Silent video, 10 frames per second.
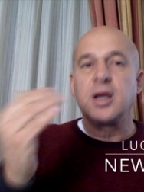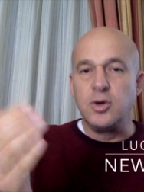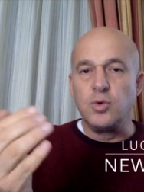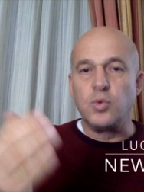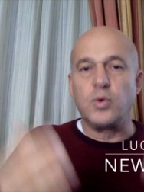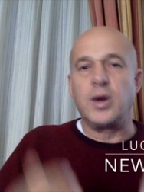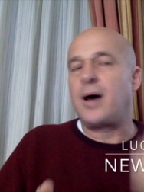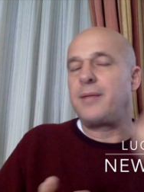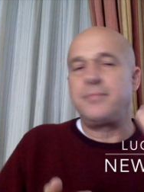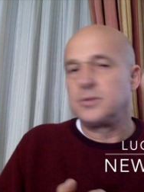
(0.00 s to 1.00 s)

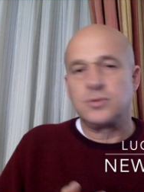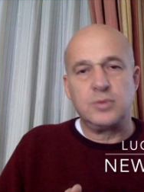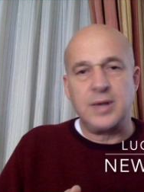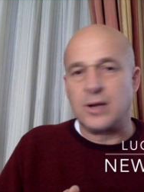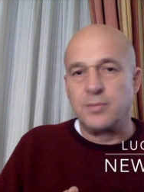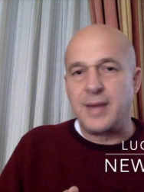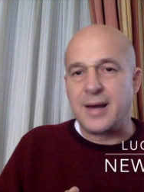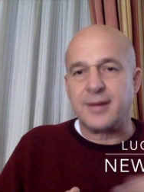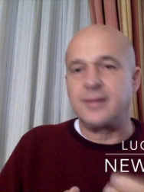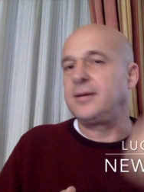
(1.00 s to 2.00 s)
chiunque abbia studiato
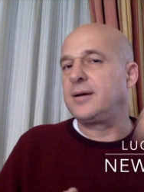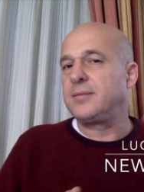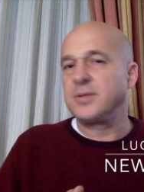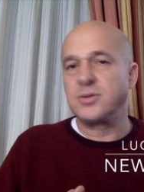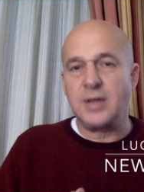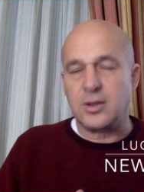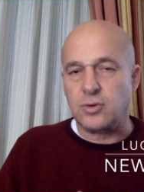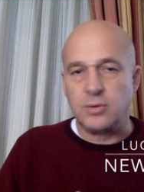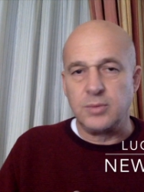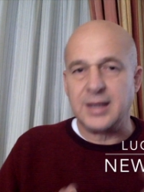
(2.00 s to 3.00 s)
marketing, abbia
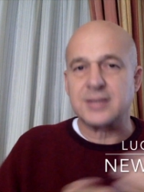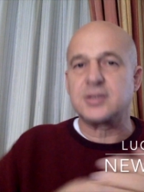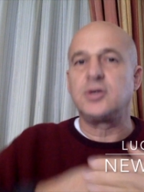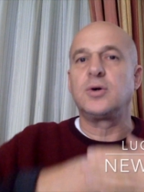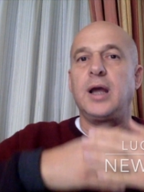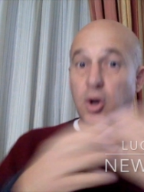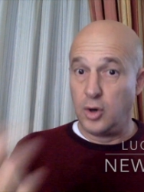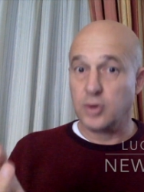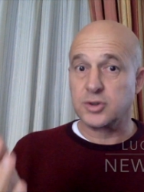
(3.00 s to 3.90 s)
studiato comunicazione, lo